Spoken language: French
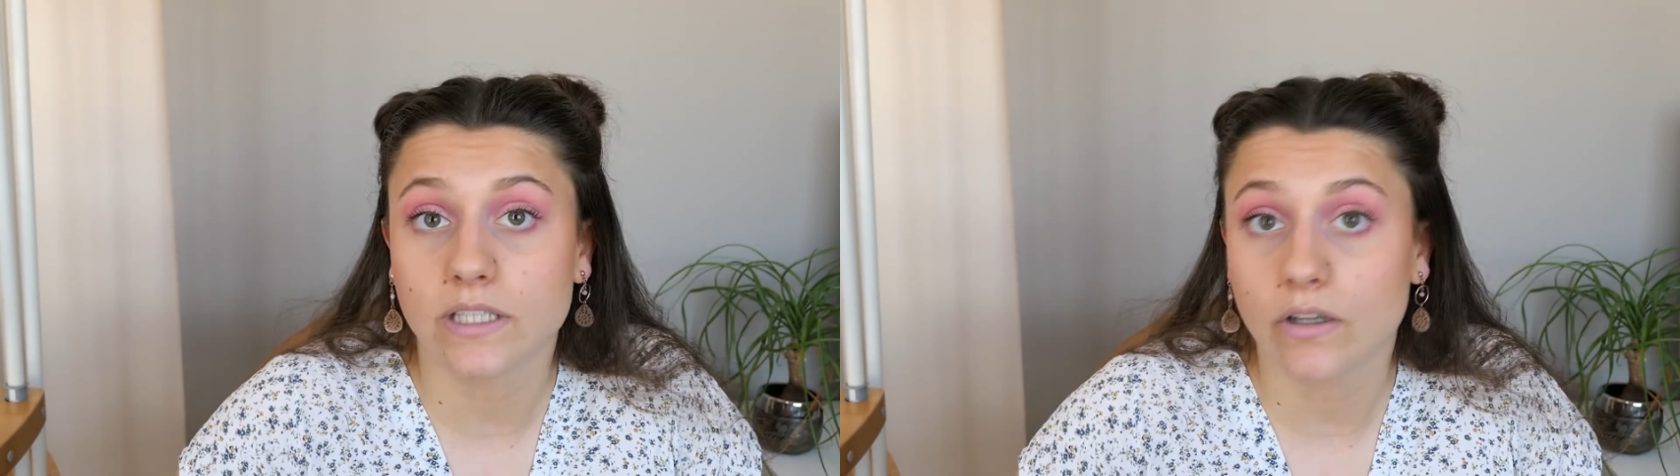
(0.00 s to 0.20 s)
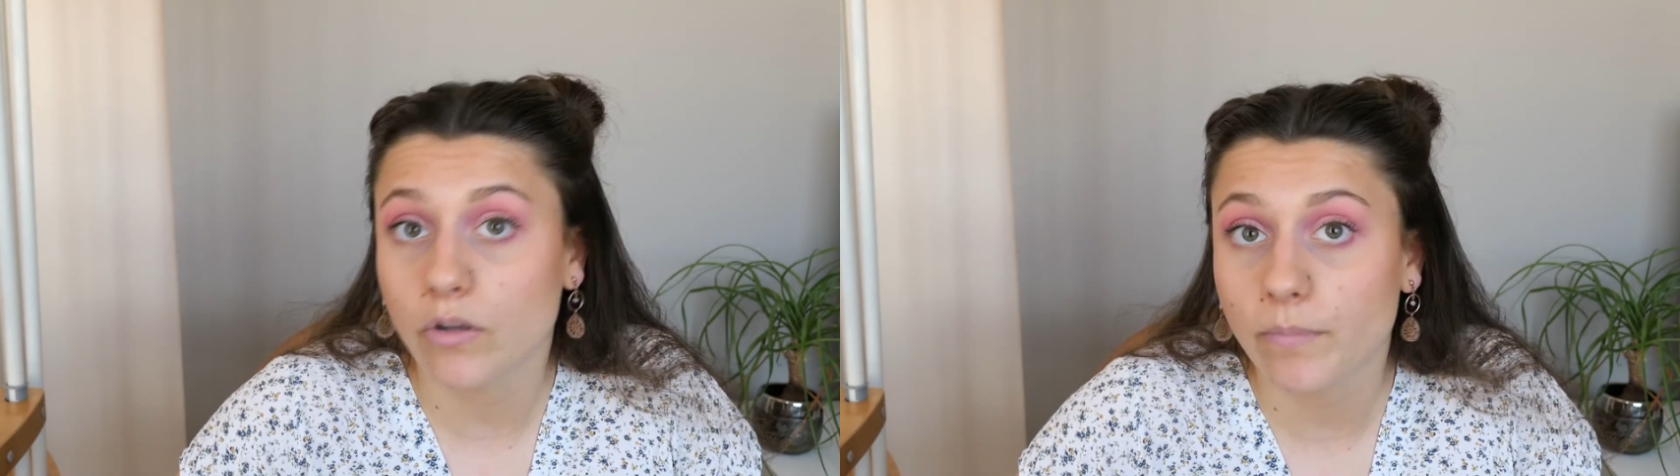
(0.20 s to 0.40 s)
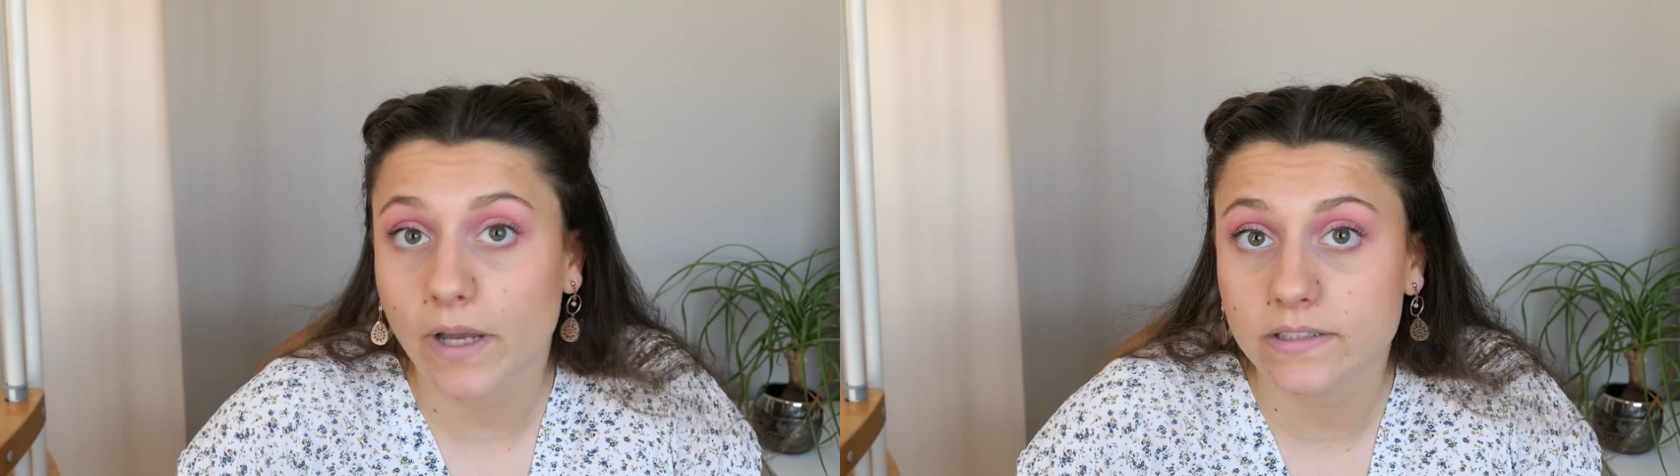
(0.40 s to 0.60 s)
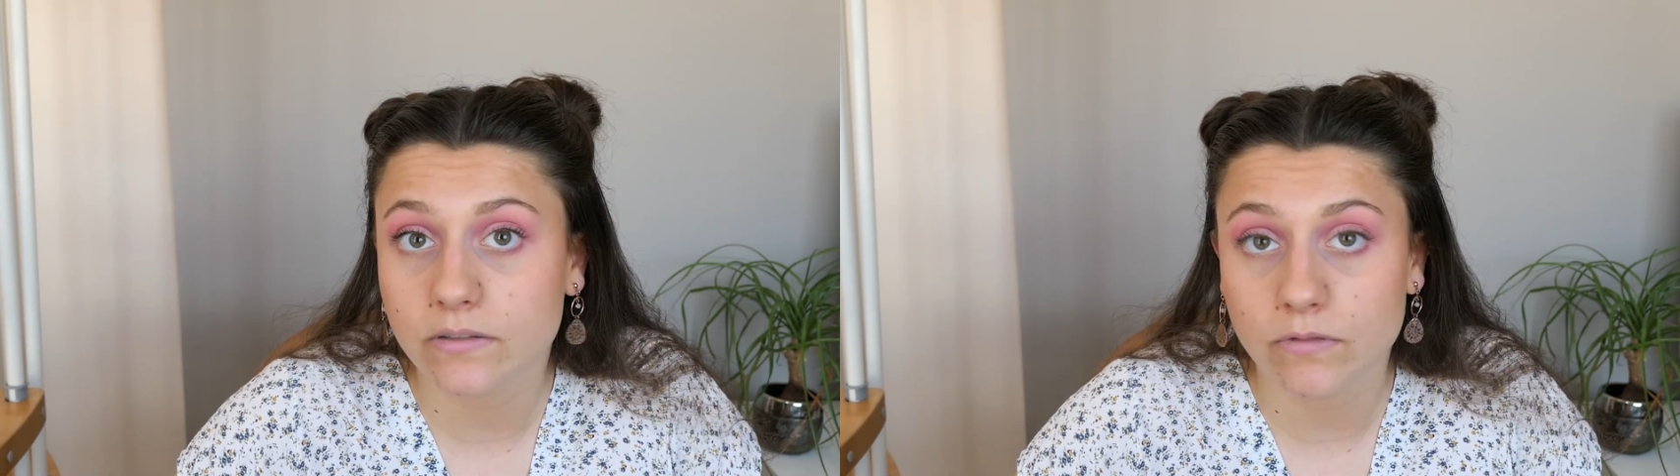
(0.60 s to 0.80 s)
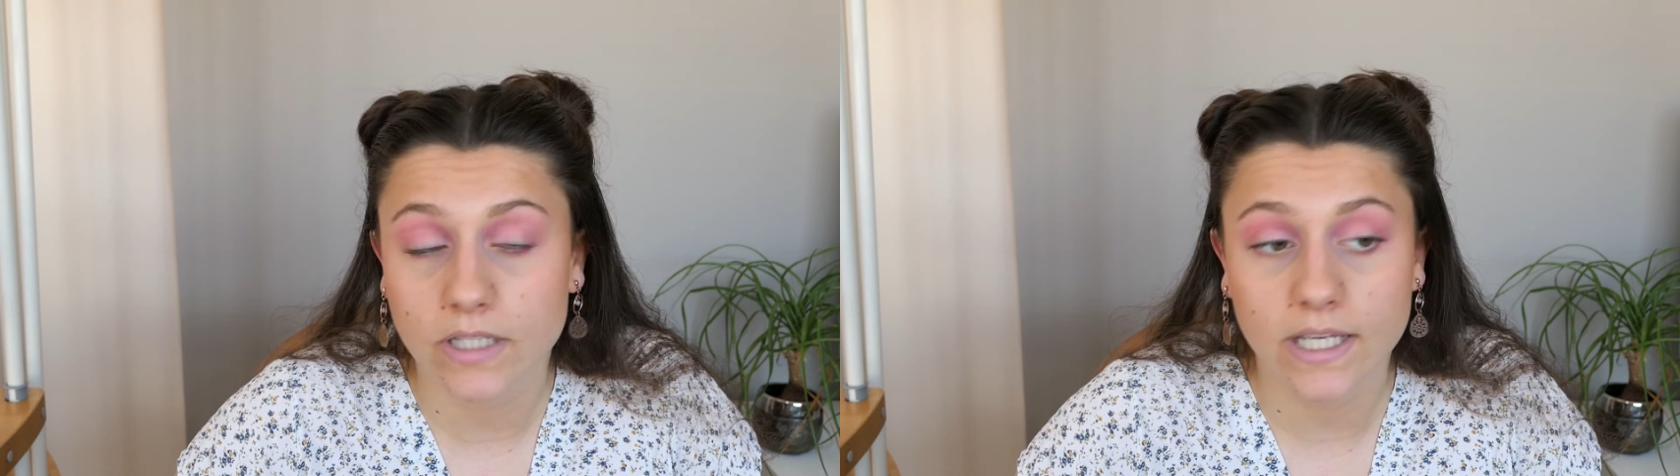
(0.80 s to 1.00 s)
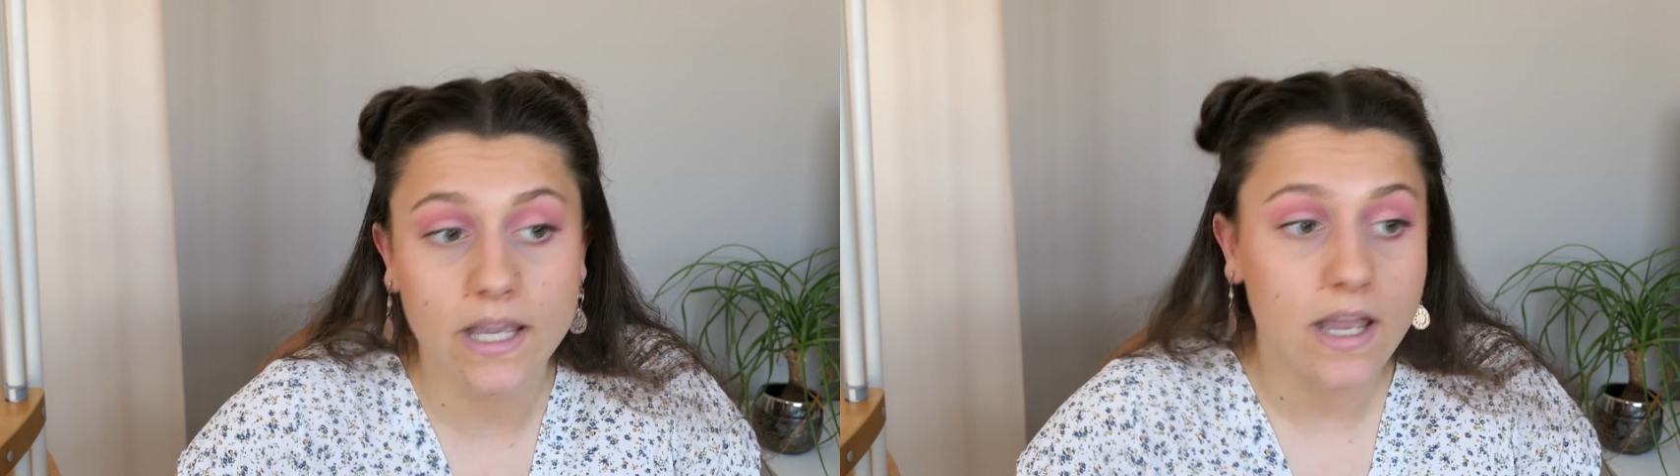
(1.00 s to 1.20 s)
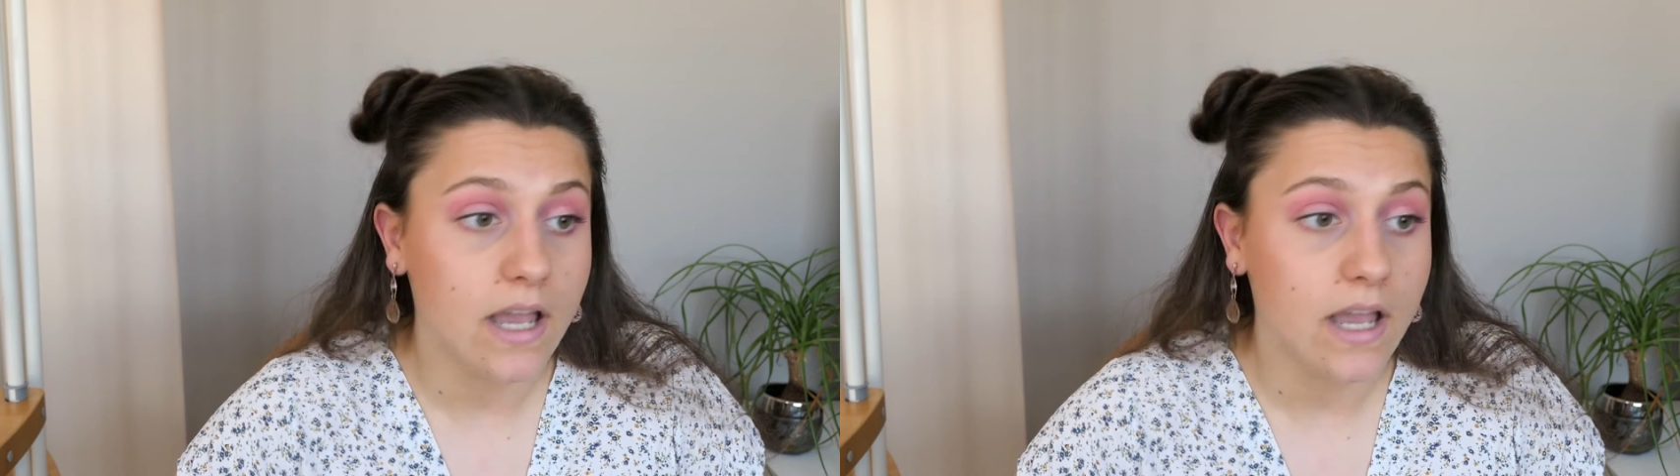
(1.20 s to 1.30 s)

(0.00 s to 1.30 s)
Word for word: des codes particuliers,